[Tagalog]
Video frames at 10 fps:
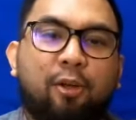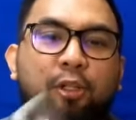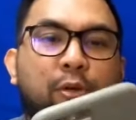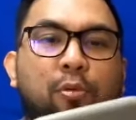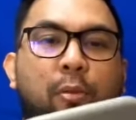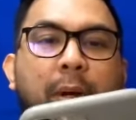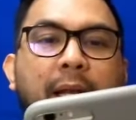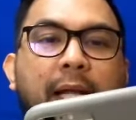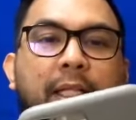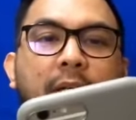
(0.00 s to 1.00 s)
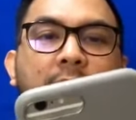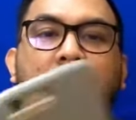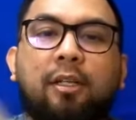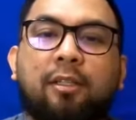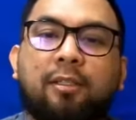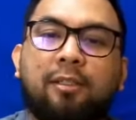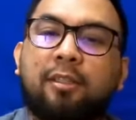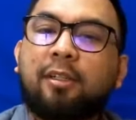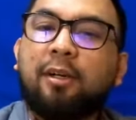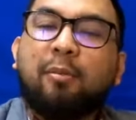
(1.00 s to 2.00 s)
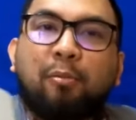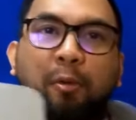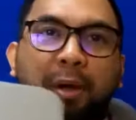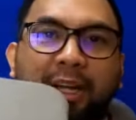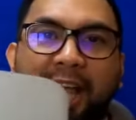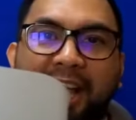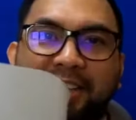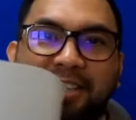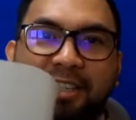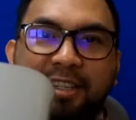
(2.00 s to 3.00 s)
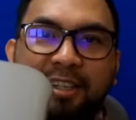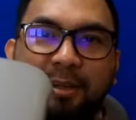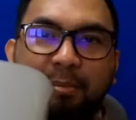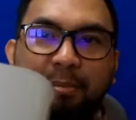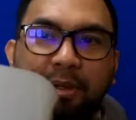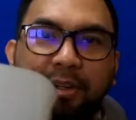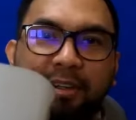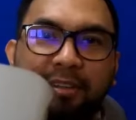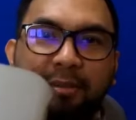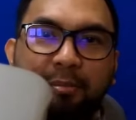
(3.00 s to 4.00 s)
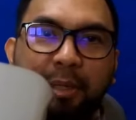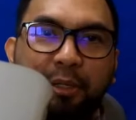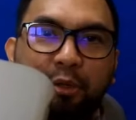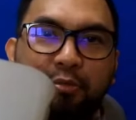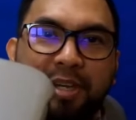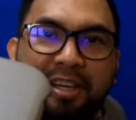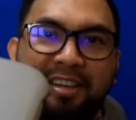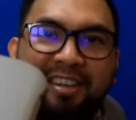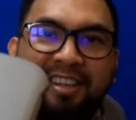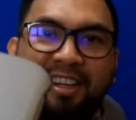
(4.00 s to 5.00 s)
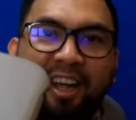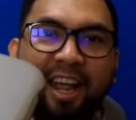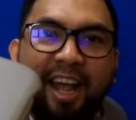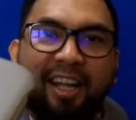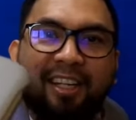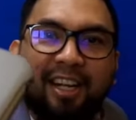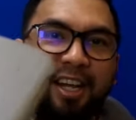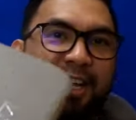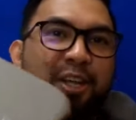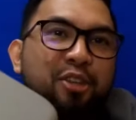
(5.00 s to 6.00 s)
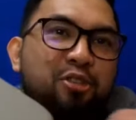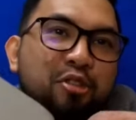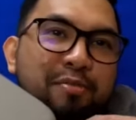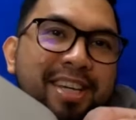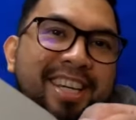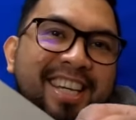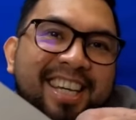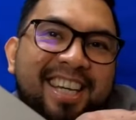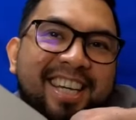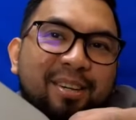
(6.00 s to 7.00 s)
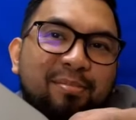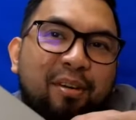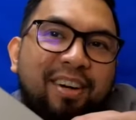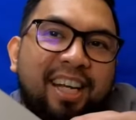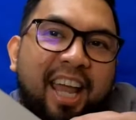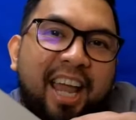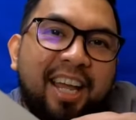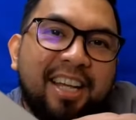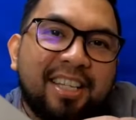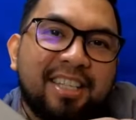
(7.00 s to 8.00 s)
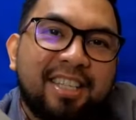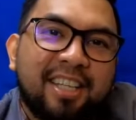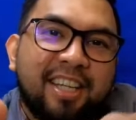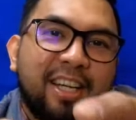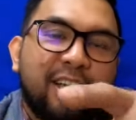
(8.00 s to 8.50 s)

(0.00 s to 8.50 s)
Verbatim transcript: So, ito mobile natin. Oh, yan, oh. Mobile case by Tumi. Tumi. Mobile case.